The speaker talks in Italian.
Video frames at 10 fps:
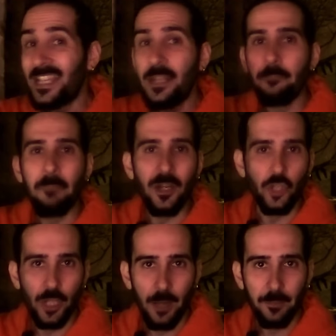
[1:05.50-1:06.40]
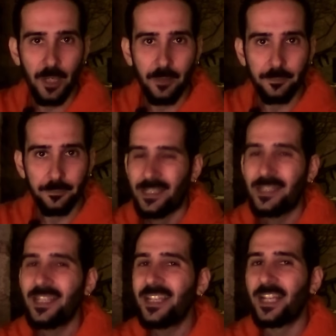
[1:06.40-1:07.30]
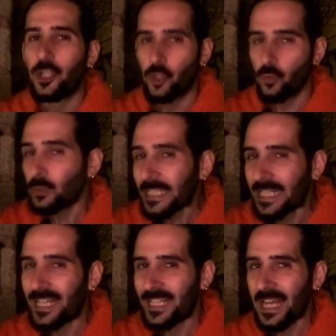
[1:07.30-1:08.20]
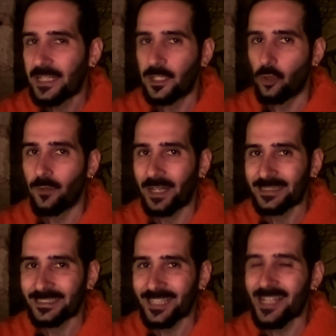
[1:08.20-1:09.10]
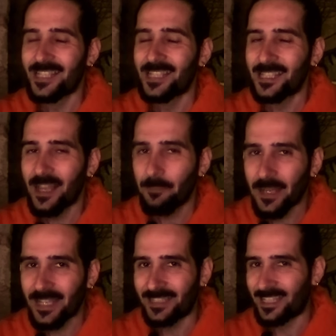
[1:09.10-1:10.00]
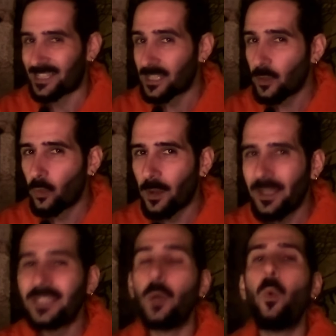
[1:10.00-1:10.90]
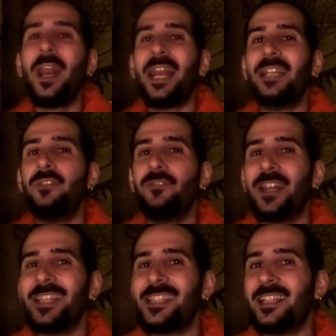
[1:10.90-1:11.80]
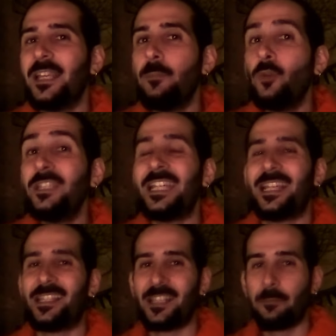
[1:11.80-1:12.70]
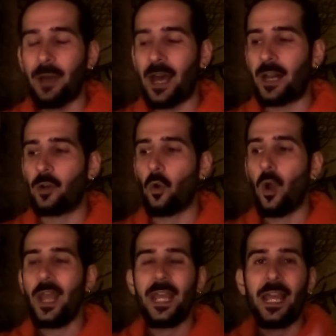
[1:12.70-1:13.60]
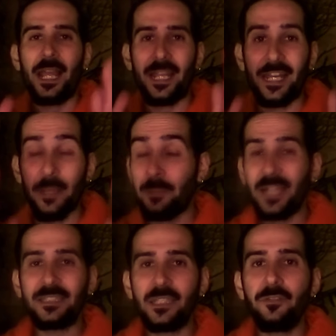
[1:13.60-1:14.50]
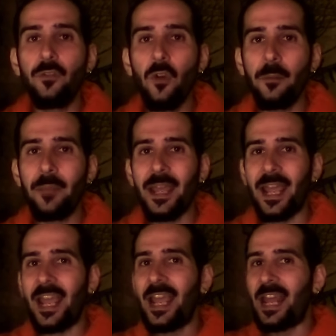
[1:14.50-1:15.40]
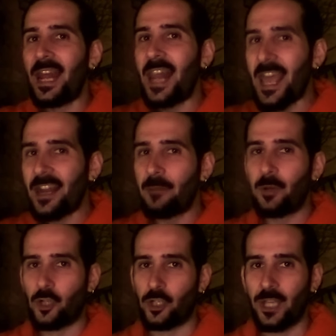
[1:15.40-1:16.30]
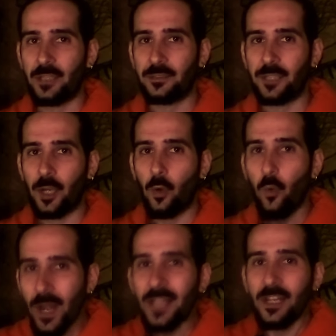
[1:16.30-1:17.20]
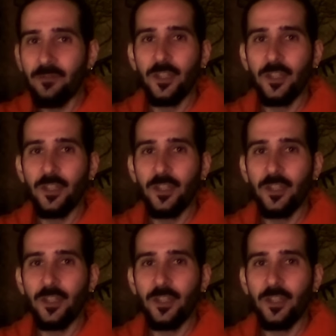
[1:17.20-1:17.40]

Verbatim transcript: inimmaginabile. Se siete cresciuti negli anni 90 sapete sicuramente qual è la differenza dei mondi che separano eh, le piattaforme e l'era precedente, quella del